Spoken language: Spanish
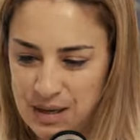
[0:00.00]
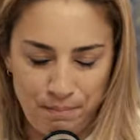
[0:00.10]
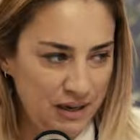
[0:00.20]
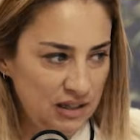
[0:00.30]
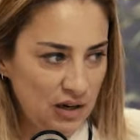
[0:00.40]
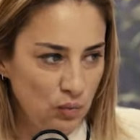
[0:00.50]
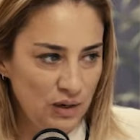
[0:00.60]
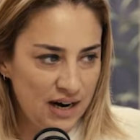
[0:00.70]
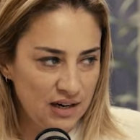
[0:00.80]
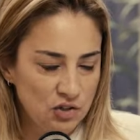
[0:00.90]
es
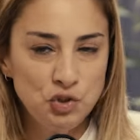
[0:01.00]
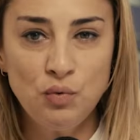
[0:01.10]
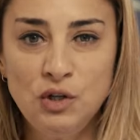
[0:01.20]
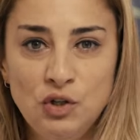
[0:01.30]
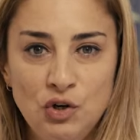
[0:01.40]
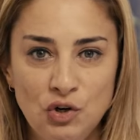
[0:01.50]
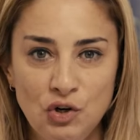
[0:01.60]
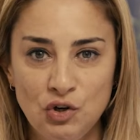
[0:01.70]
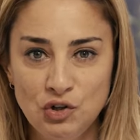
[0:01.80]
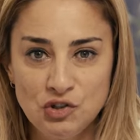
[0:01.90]
espectacular. Yo cuando
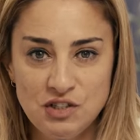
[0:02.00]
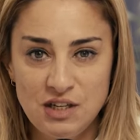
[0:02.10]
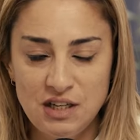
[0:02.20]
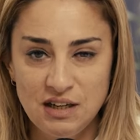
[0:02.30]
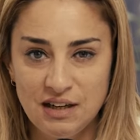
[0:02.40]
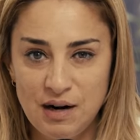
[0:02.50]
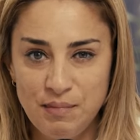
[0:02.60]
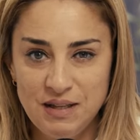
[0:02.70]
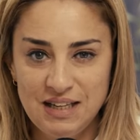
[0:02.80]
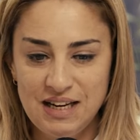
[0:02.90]
lo conocí,
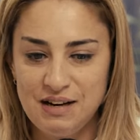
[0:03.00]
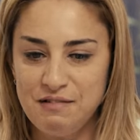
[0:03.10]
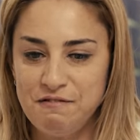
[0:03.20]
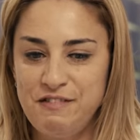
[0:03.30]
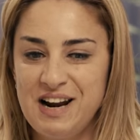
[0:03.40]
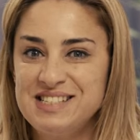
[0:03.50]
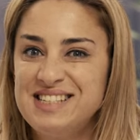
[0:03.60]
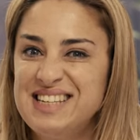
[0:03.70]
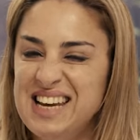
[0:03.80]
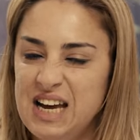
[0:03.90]
realmente
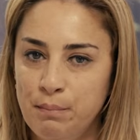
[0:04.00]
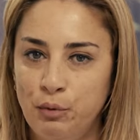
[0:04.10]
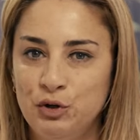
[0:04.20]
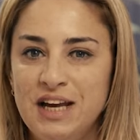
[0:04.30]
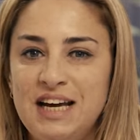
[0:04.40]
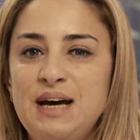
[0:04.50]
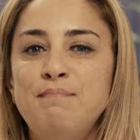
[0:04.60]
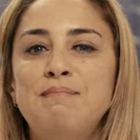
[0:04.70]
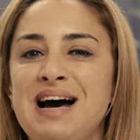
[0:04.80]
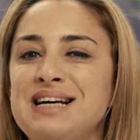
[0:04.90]
Flashier, porque ¿qué
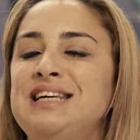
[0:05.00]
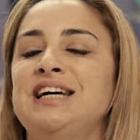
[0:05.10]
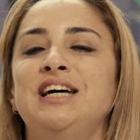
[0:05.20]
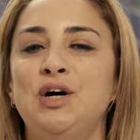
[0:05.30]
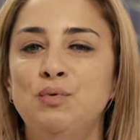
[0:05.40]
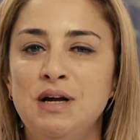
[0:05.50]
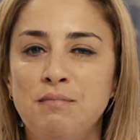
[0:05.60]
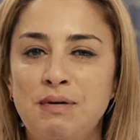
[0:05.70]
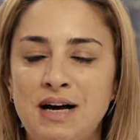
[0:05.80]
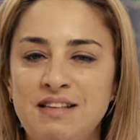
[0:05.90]
más quiere una
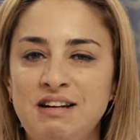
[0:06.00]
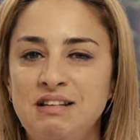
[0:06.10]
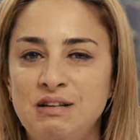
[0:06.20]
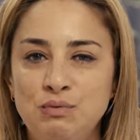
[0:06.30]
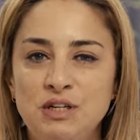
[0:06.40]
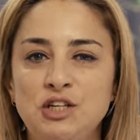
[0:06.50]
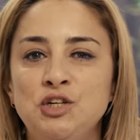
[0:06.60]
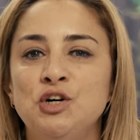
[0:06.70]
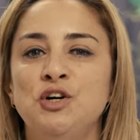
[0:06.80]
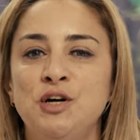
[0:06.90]
madre de un
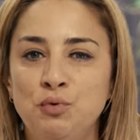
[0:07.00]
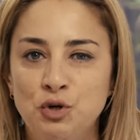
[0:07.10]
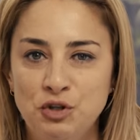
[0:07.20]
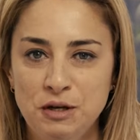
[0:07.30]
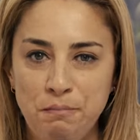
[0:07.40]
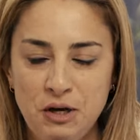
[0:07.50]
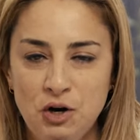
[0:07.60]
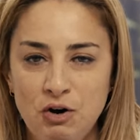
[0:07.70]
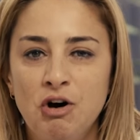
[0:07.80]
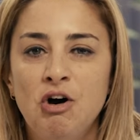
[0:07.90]
niño
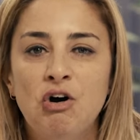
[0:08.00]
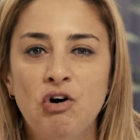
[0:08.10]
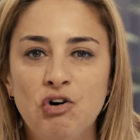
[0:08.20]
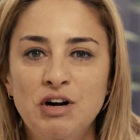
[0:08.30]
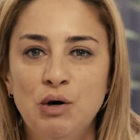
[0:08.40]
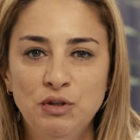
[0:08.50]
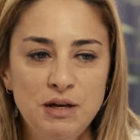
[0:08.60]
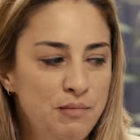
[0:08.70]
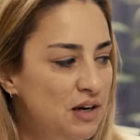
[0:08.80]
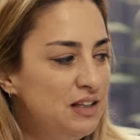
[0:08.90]
neurotípico o con
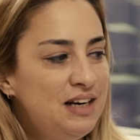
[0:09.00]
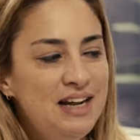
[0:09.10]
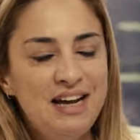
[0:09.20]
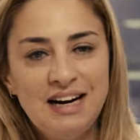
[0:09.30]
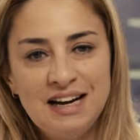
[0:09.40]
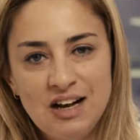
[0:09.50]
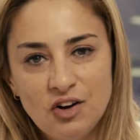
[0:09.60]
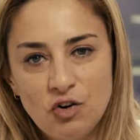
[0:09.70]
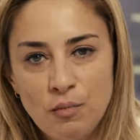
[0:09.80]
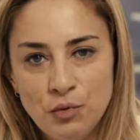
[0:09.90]
autismo que tener
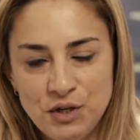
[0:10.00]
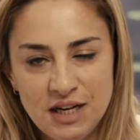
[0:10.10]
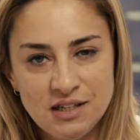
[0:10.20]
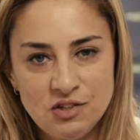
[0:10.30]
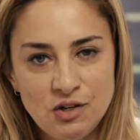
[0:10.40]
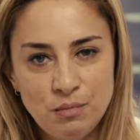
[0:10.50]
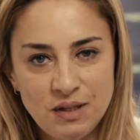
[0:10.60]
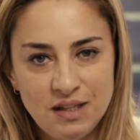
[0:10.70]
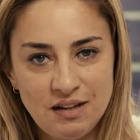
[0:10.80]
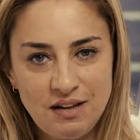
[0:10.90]
comunicación
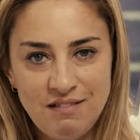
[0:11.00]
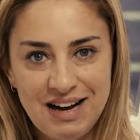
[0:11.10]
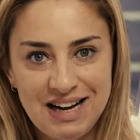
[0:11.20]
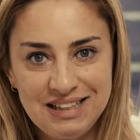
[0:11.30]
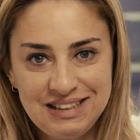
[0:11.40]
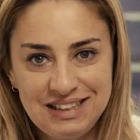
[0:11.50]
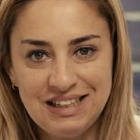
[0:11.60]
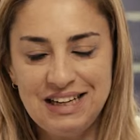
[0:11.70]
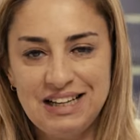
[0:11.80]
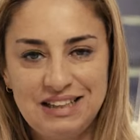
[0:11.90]
aumentativa
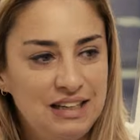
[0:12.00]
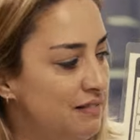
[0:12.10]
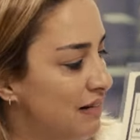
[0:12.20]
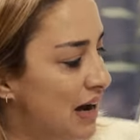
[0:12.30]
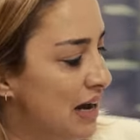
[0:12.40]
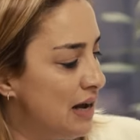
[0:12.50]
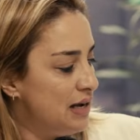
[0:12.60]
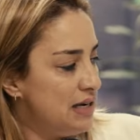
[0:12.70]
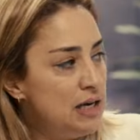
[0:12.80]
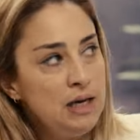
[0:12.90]
alternativa?
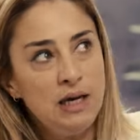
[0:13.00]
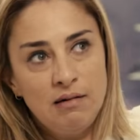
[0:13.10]
Y